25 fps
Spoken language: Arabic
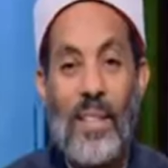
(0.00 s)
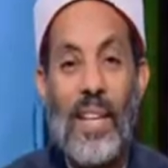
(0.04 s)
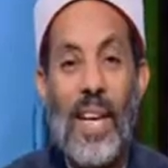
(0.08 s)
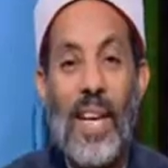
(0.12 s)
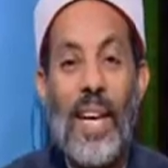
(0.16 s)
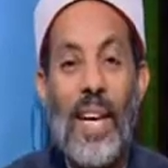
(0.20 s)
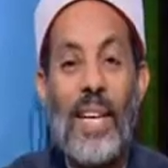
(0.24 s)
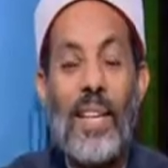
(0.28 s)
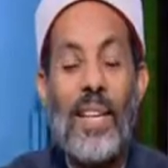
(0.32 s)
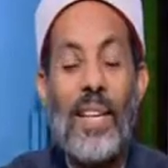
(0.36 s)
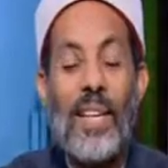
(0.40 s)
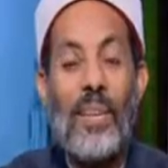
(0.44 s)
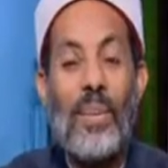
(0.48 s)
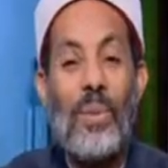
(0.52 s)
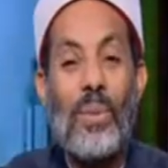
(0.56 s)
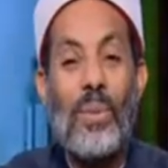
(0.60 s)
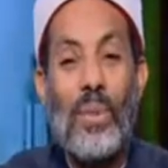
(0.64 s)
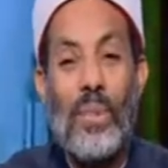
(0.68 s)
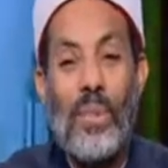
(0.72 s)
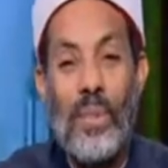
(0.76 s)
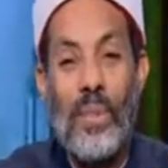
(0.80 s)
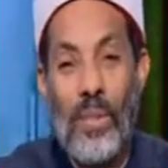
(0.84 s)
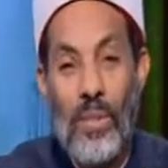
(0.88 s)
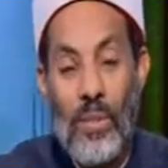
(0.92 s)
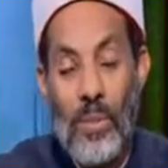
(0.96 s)
تخيلوا ان
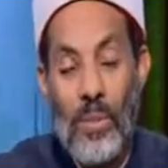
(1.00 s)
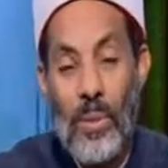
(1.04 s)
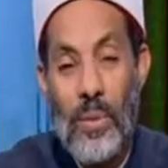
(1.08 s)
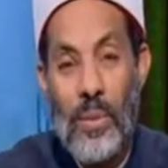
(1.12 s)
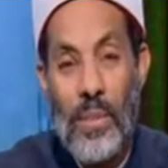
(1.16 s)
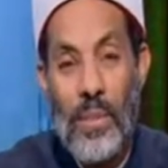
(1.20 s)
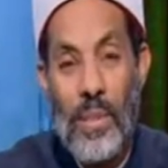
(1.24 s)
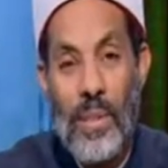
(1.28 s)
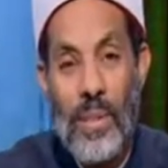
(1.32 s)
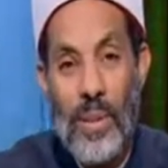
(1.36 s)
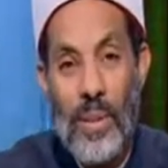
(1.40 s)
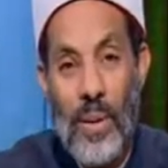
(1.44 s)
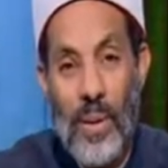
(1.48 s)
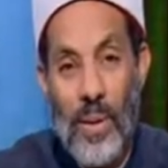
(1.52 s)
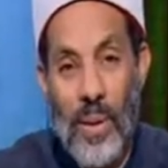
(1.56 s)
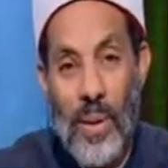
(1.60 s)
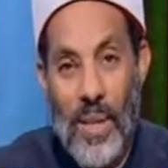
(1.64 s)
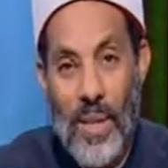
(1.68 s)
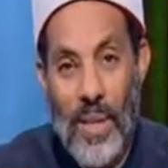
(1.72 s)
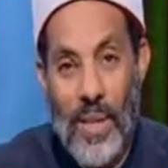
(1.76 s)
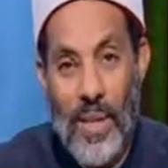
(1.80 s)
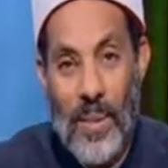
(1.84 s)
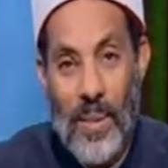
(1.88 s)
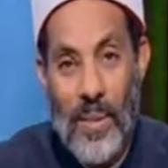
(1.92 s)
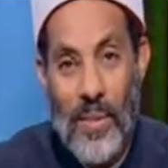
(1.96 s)
الرسول صلى الله
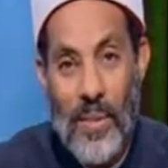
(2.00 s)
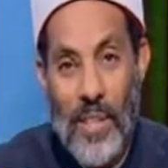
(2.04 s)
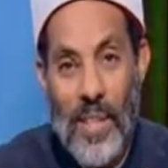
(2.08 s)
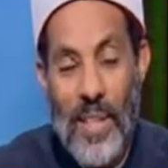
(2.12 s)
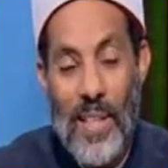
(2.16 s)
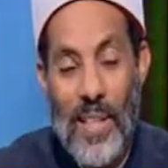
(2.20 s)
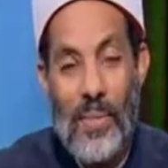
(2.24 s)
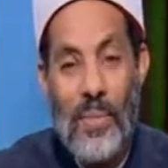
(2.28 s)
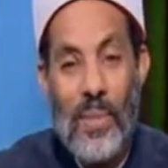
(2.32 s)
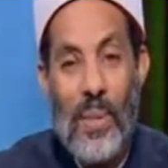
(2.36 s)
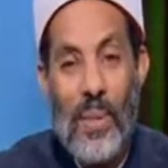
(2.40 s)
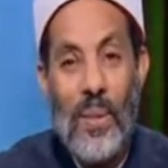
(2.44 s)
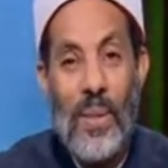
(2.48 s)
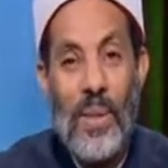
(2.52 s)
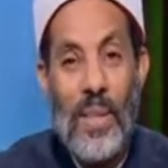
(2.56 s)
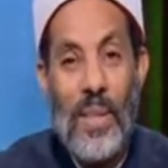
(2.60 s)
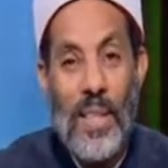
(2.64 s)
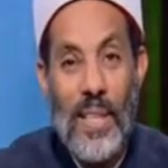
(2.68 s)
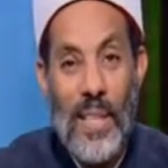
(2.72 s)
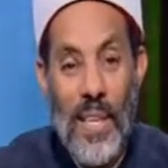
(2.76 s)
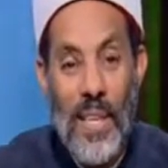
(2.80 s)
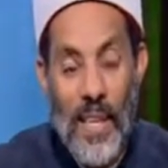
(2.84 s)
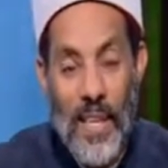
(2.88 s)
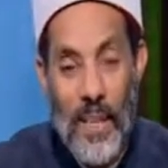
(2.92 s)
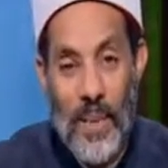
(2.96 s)
عليه وسلم يقول
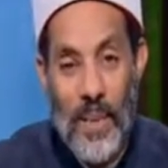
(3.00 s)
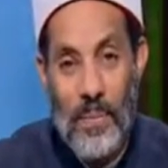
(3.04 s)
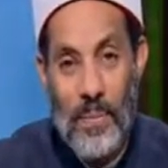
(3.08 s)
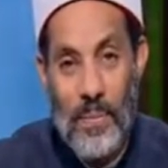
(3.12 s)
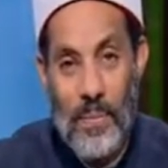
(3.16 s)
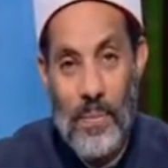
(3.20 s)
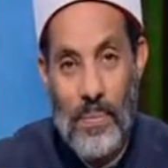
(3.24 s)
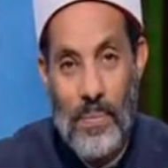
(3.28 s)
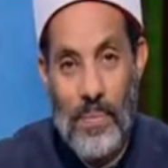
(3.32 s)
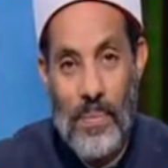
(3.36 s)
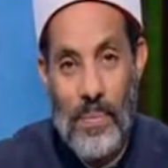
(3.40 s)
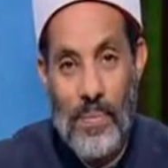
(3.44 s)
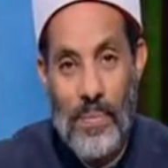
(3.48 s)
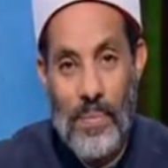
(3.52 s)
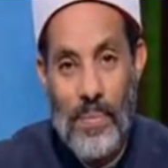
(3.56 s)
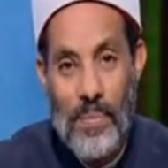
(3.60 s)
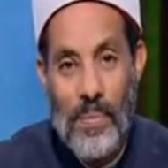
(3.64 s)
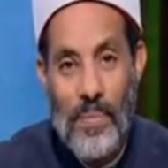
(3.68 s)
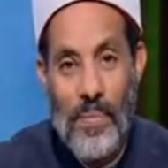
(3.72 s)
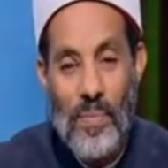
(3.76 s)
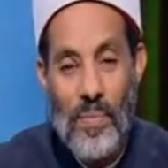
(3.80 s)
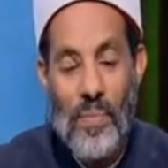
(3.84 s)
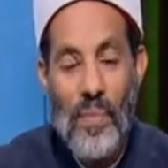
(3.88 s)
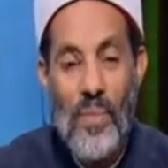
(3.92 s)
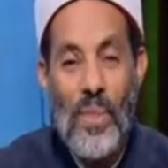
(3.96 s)
لنا ايه
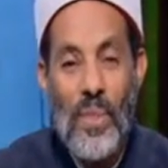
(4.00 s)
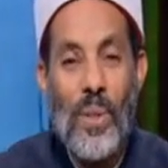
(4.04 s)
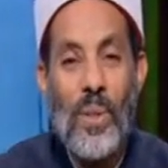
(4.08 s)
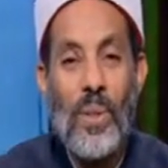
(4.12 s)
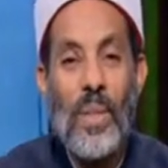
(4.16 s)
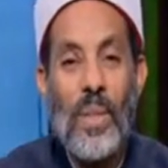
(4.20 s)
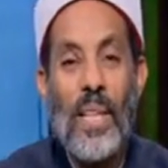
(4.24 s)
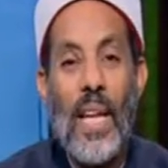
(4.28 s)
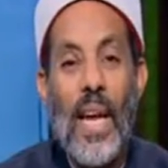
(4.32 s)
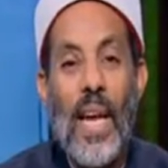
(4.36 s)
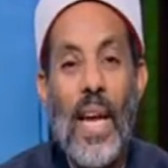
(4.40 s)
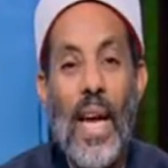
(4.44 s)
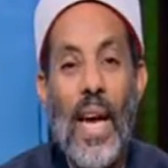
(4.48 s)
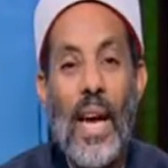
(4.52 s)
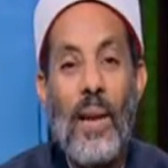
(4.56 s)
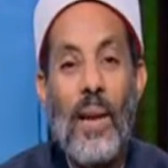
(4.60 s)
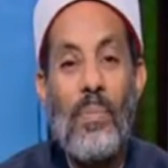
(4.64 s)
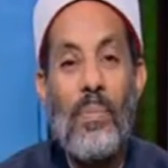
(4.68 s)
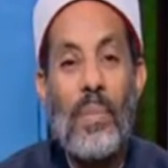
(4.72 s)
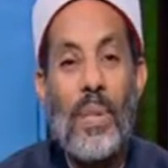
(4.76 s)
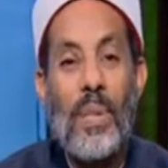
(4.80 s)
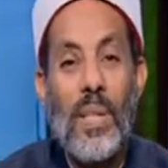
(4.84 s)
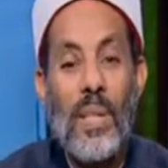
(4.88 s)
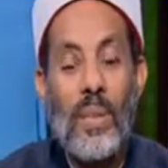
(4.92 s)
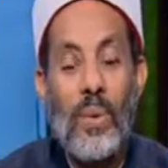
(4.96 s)
يقول لنا
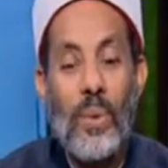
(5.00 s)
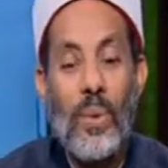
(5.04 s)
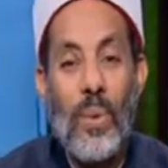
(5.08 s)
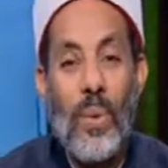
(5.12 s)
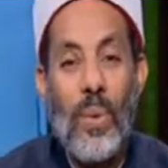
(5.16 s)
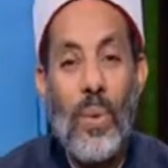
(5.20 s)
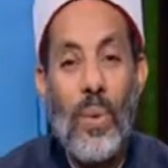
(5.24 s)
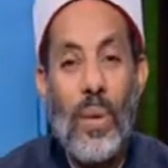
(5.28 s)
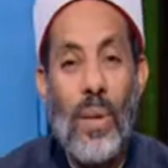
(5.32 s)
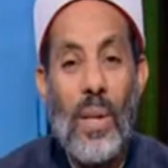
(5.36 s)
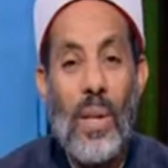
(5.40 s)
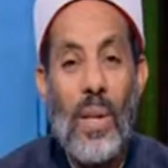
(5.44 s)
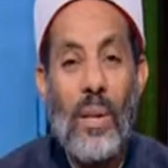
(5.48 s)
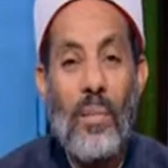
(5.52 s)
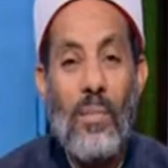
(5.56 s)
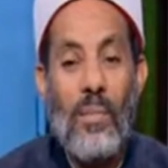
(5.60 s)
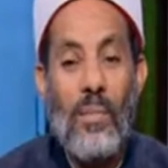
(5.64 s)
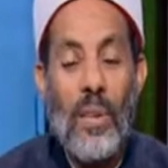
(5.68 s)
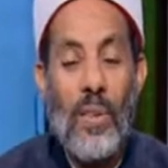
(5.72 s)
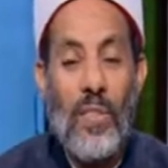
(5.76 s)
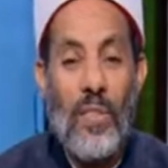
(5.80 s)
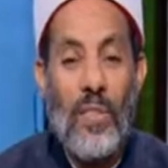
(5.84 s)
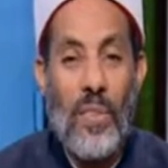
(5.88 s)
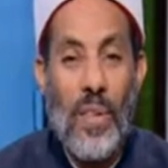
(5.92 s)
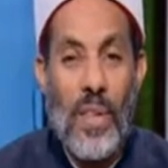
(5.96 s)
ابردوا
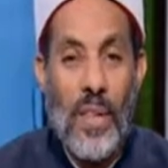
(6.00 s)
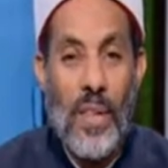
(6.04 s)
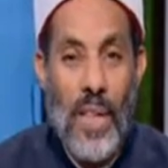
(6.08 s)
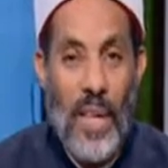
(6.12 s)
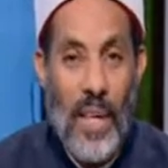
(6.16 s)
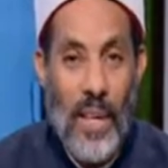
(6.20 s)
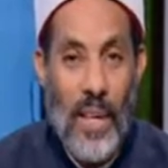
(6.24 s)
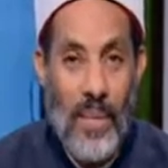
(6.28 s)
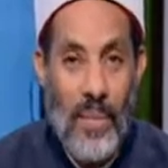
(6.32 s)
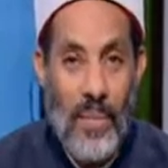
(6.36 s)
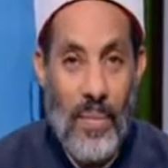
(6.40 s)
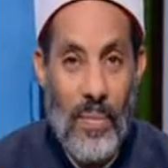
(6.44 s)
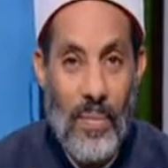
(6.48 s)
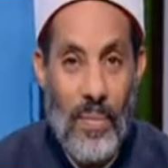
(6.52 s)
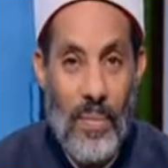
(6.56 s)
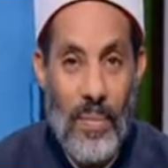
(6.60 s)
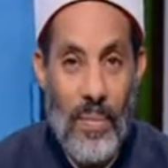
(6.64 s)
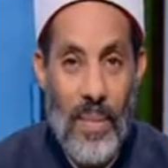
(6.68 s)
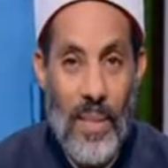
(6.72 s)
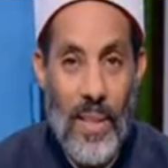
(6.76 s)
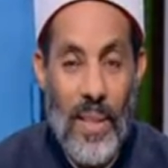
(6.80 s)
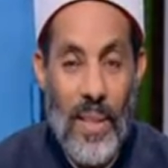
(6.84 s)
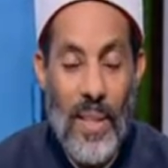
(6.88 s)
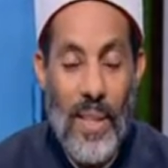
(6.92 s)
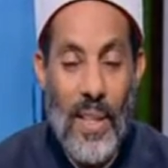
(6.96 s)
بالصلاه
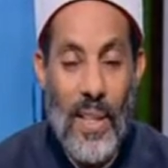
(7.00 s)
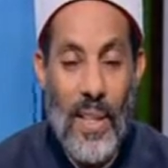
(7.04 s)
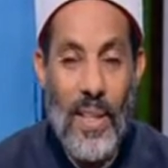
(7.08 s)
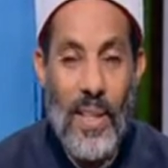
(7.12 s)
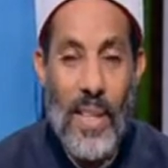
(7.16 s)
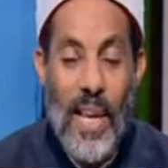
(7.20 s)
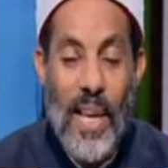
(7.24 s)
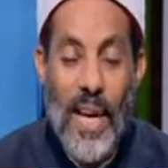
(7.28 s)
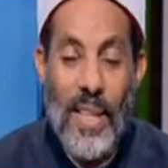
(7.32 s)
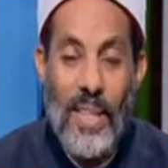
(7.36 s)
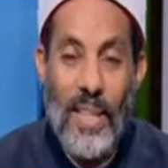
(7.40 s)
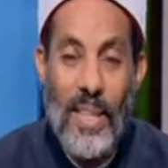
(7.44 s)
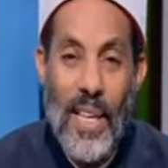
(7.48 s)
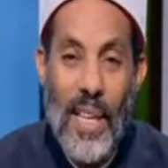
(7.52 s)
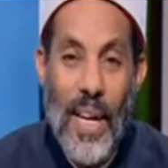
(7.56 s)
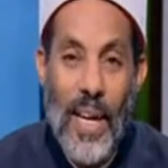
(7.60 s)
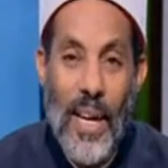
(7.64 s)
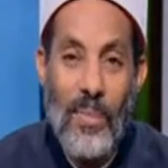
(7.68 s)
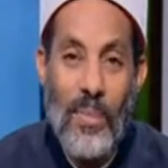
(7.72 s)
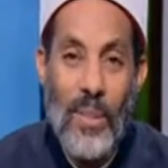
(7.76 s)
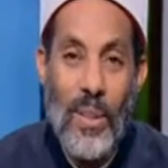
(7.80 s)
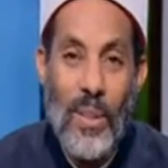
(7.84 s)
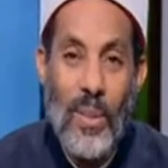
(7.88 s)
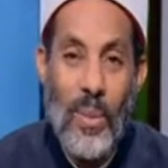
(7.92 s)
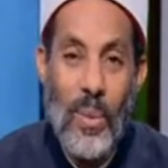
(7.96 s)
يعني ايه
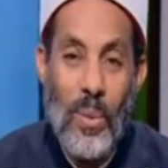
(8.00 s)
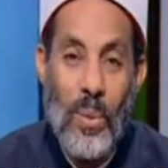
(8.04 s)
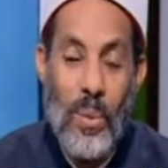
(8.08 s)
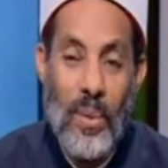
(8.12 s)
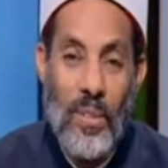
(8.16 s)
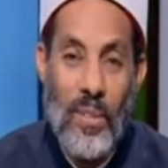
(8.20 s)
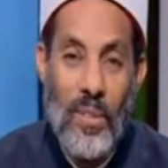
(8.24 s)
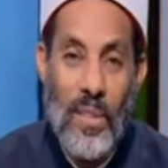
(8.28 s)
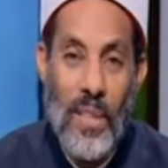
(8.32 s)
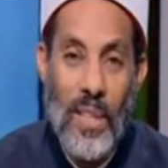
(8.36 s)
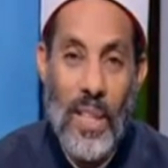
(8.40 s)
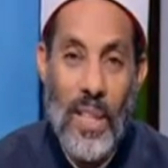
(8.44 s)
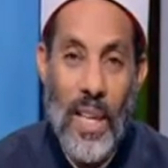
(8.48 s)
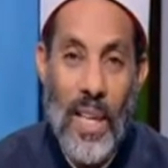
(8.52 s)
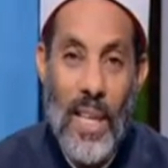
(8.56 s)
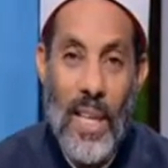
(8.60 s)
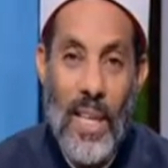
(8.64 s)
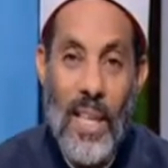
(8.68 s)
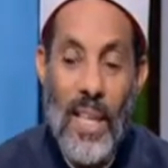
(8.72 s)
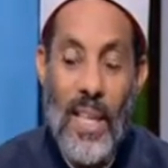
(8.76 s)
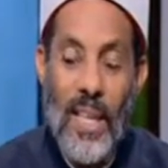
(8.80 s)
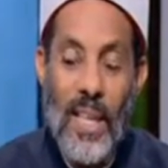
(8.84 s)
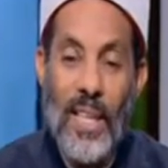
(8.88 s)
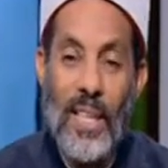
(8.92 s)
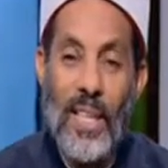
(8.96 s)
ابردوا بالصلاه
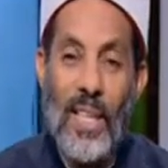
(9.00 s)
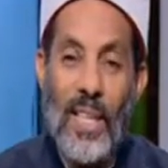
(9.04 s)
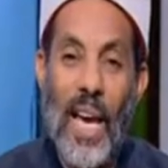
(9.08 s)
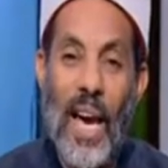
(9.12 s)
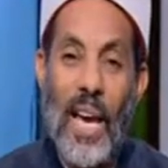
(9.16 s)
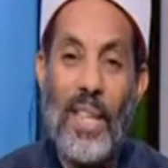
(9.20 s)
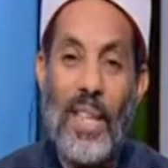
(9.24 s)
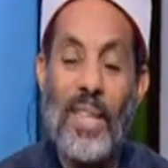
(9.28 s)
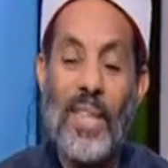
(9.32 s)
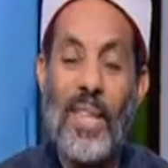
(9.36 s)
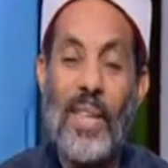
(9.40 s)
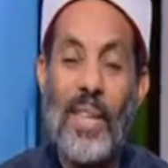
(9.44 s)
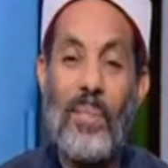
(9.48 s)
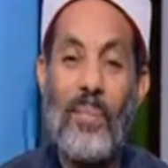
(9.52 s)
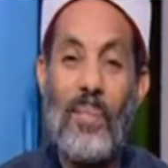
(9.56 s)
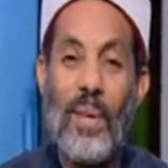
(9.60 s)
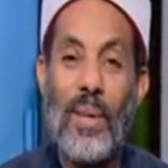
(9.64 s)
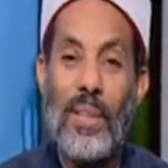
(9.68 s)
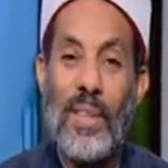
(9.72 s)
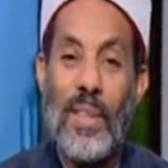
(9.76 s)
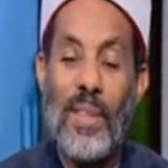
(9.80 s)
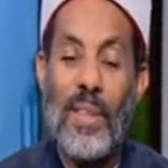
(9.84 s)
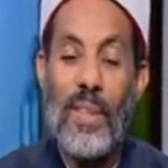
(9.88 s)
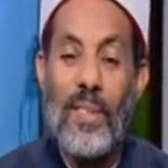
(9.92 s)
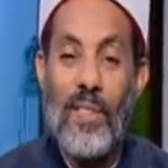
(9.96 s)
يعني لما
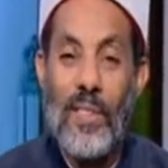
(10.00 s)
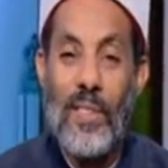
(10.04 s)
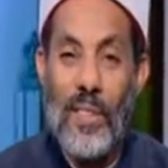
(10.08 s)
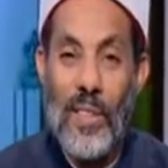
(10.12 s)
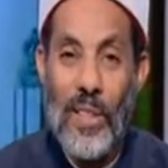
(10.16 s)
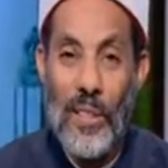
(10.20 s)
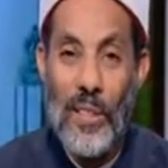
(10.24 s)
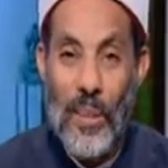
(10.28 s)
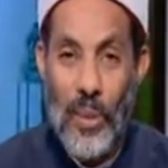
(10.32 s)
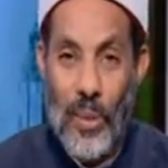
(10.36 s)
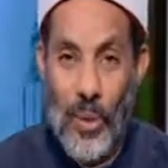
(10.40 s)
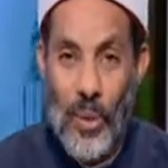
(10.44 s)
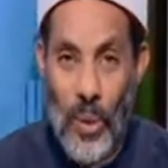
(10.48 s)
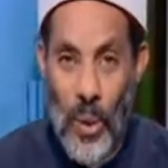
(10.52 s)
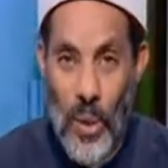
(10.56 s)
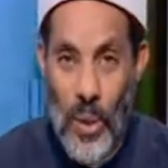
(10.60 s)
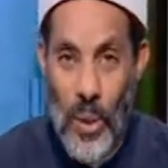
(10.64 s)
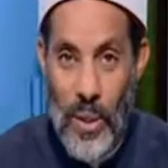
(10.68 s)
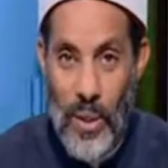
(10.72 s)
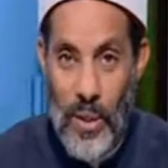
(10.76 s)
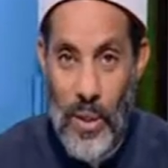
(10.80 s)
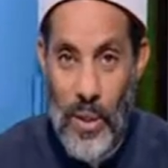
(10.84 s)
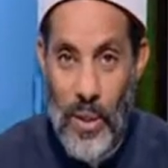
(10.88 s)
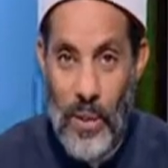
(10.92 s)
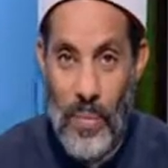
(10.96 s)
تيجي صلاه
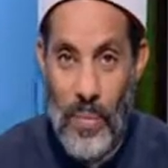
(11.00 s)
الظهر